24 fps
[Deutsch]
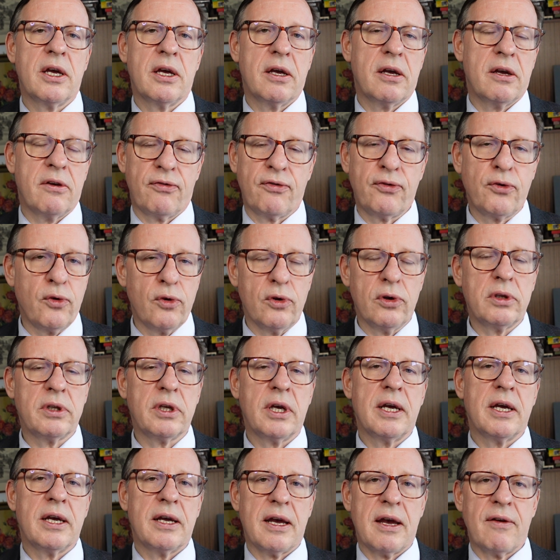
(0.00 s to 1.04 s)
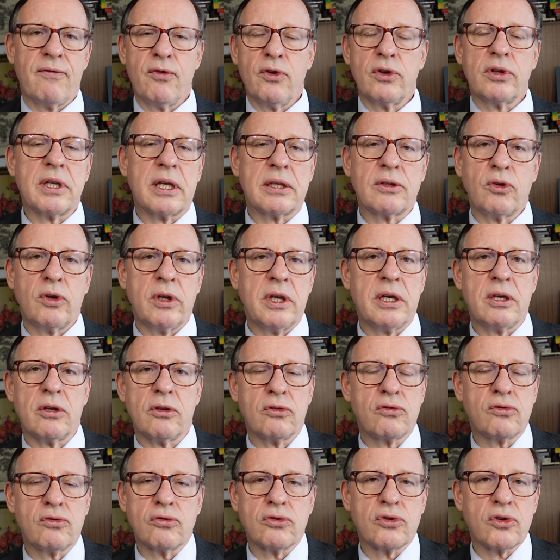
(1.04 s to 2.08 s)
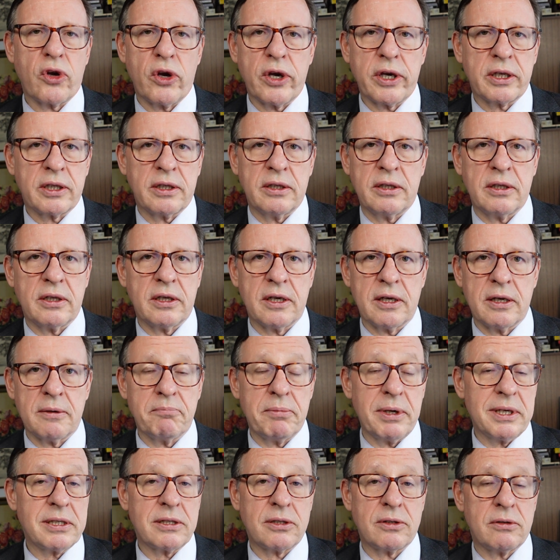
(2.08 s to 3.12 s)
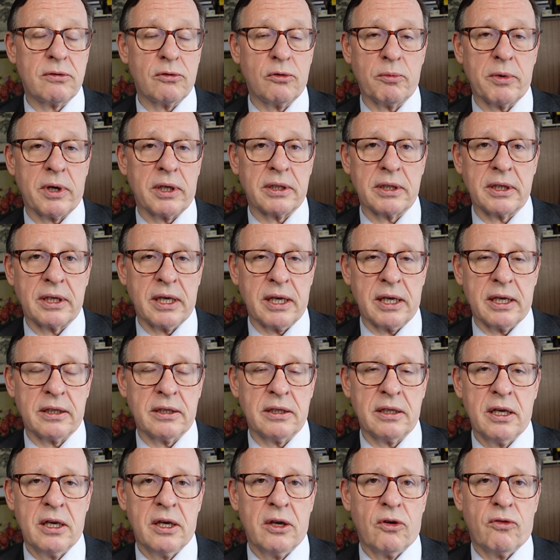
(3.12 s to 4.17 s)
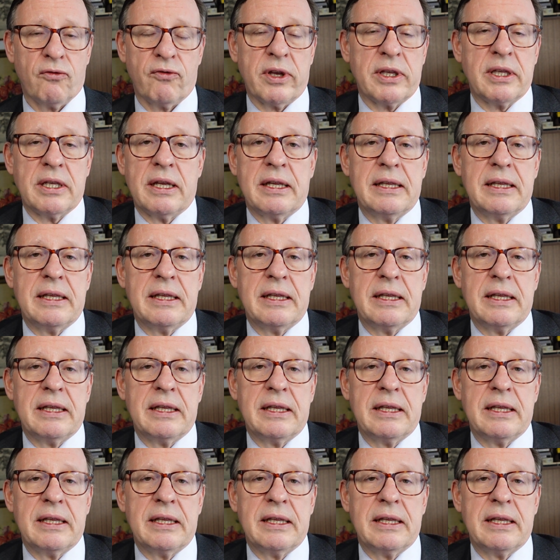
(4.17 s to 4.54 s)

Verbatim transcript: äh, fühlt, er wird natürlich zu solchen Bistümern gehen, wenn